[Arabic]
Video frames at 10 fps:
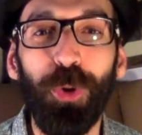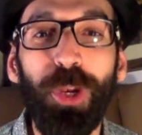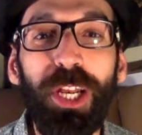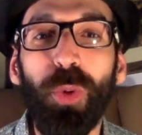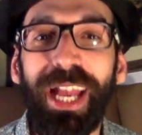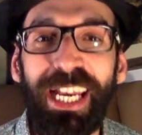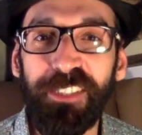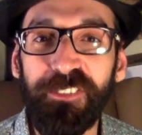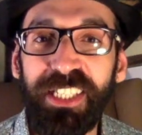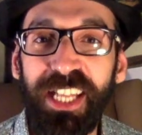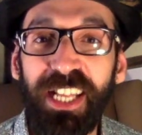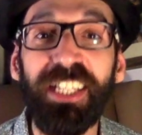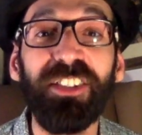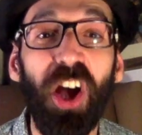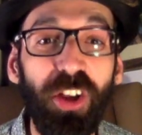كل واحد فينا
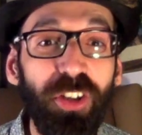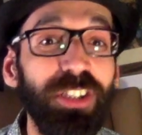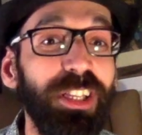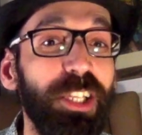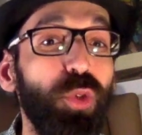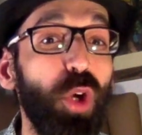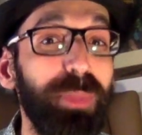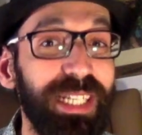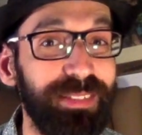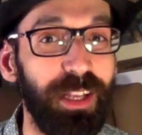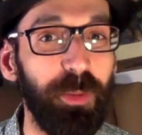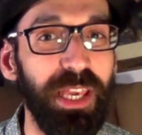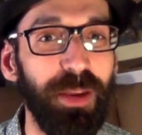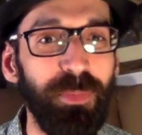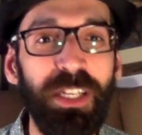اتعرض لنوع من
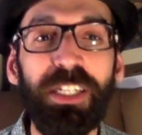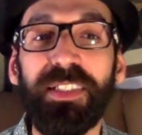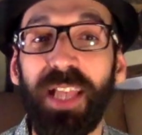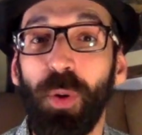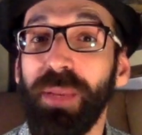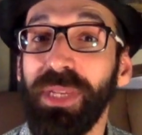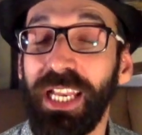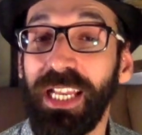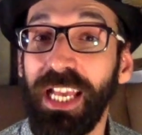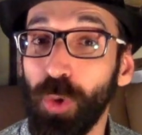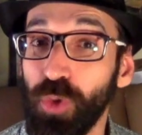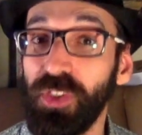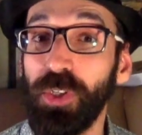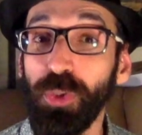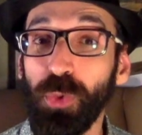التربية سواء من خلال
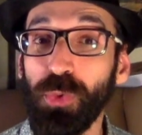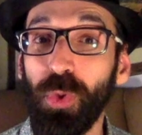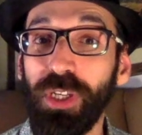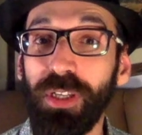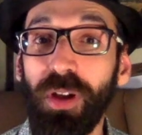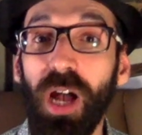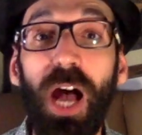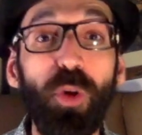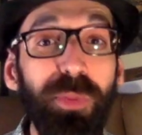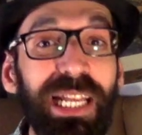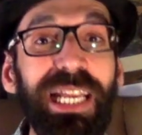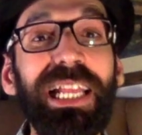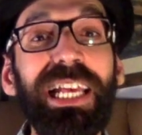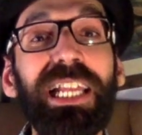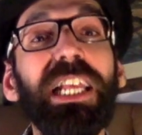أسرته الصغيرة أو من
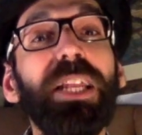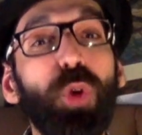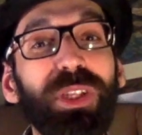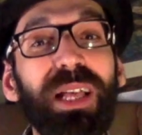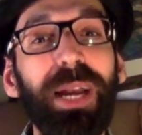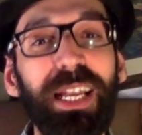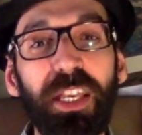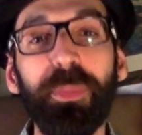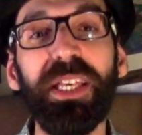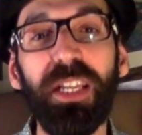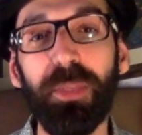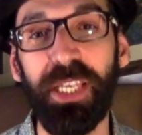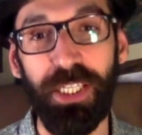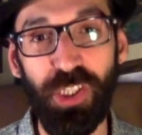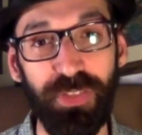خلال المجتمع الكبير اللي
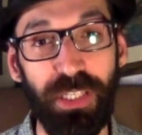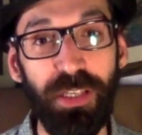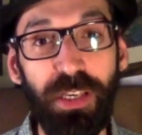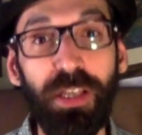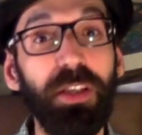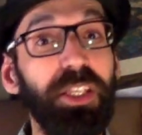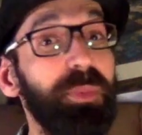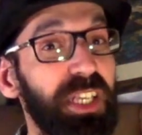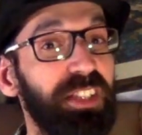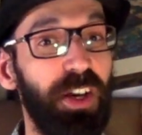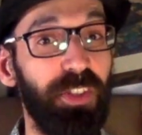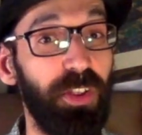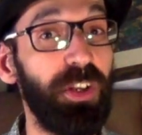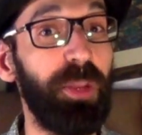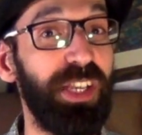بيعيش فيه يمكن
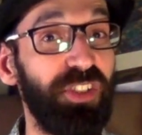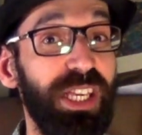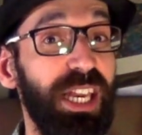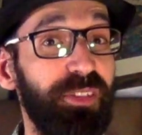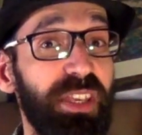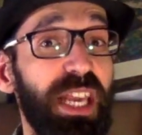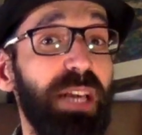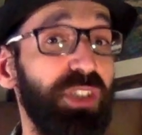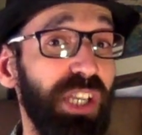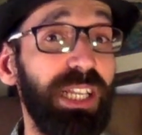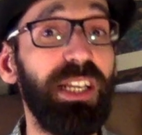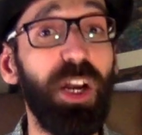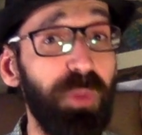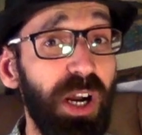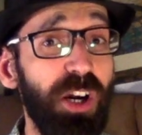اتأثرنا بأشياء فيها بشكل
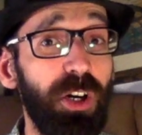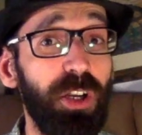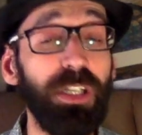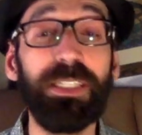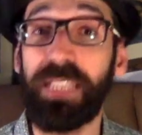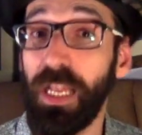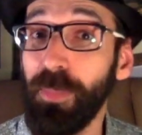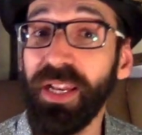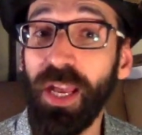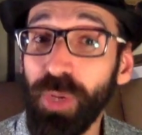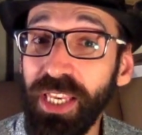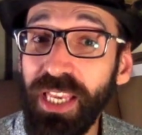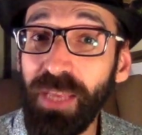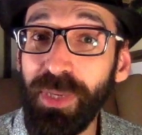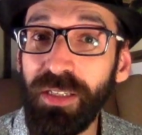أو بآخر سلبا أو
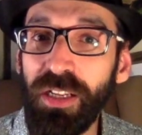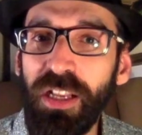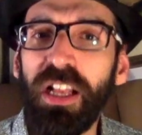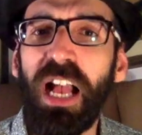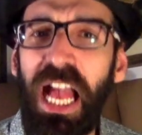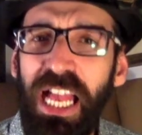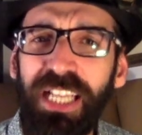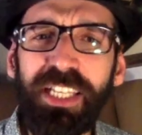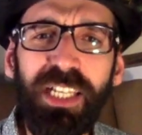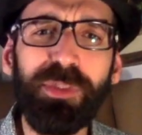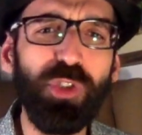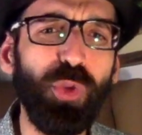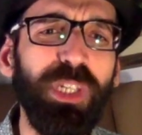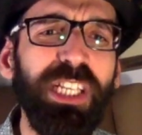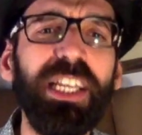إيجابا أهالينا
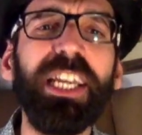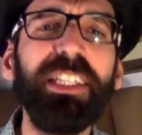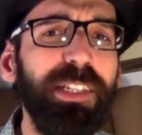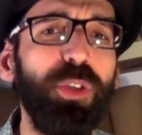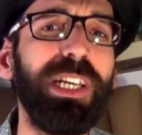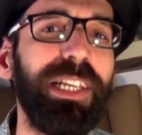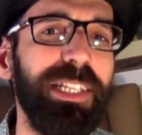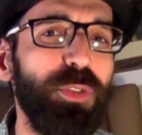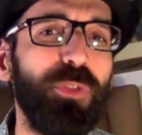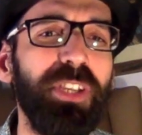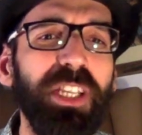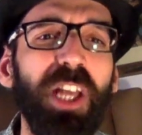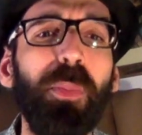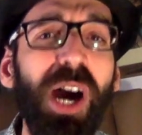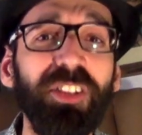مشكورين قدروا يغرسوا
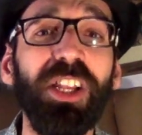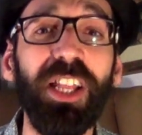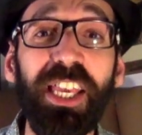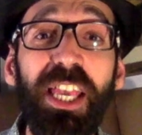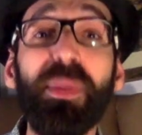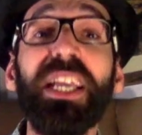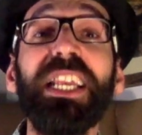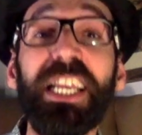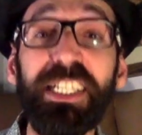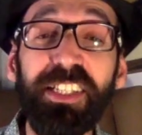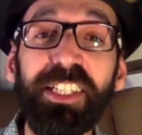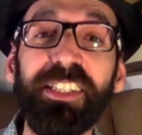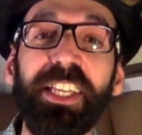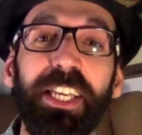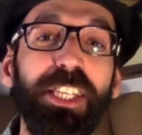فينا بعض القيم اللي
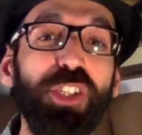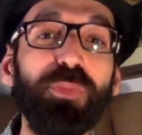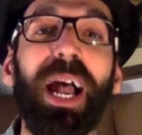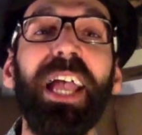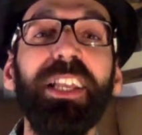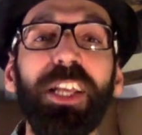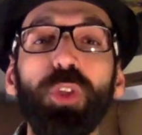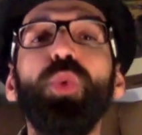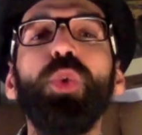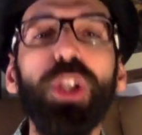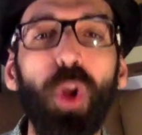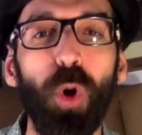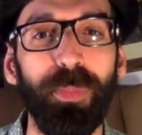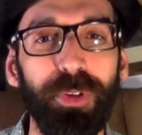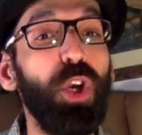قدرت تعيش معانا طول
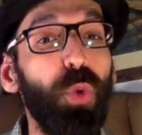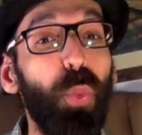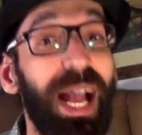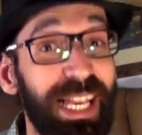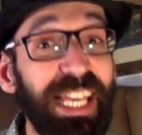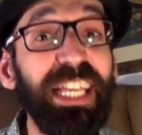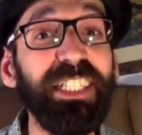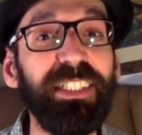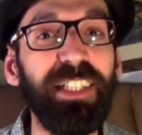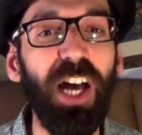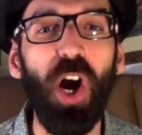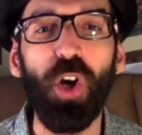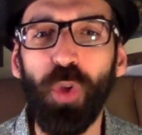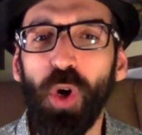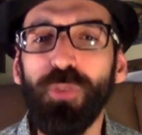العمر وأكيد
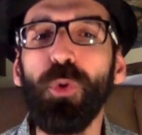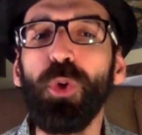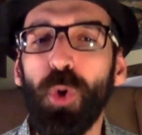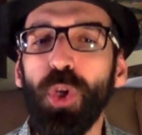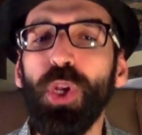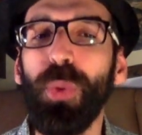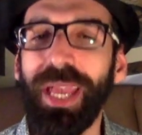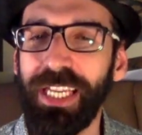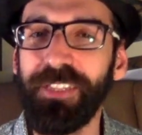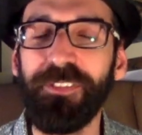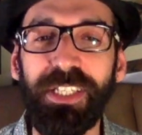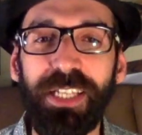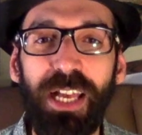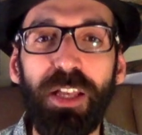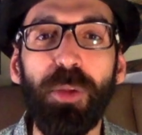أضافوا لكل واحد
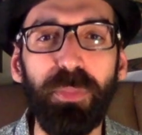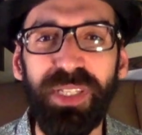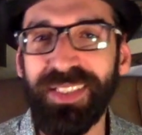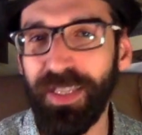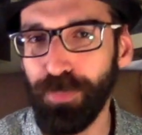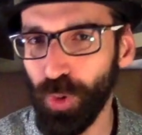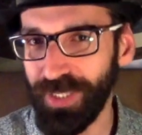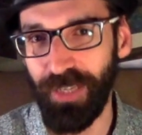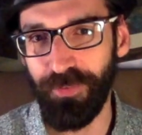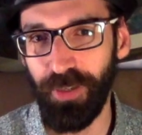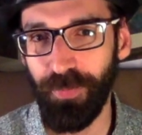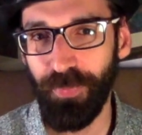فينا بنسب مختلفة